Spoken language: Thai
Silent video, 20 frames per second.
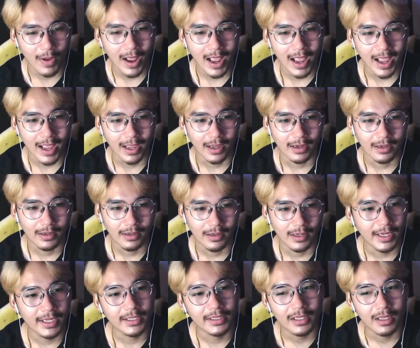ว่า
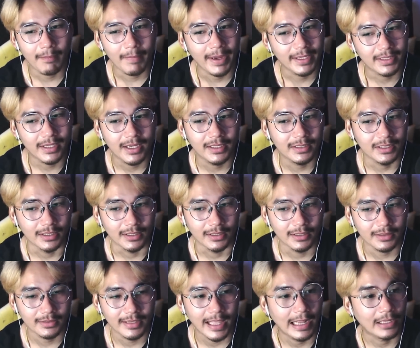เฮ้ยทำไมเธอถึง
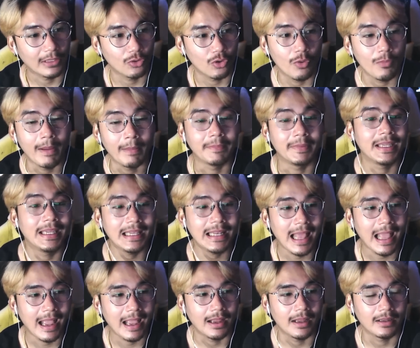แต่งตัวแบบนี้
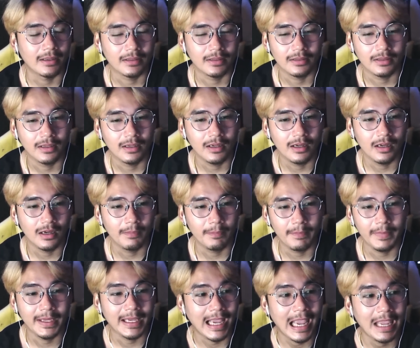ล่ะเออ
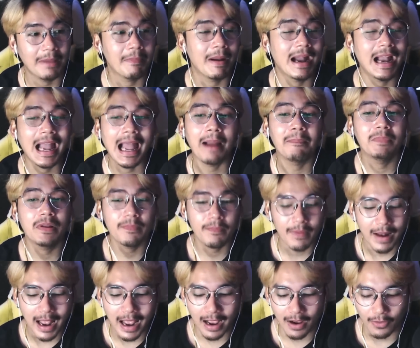มีใครบังคับหรือเป
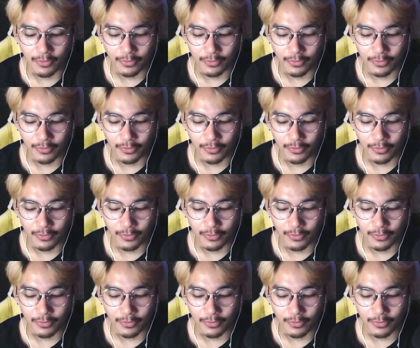ล่า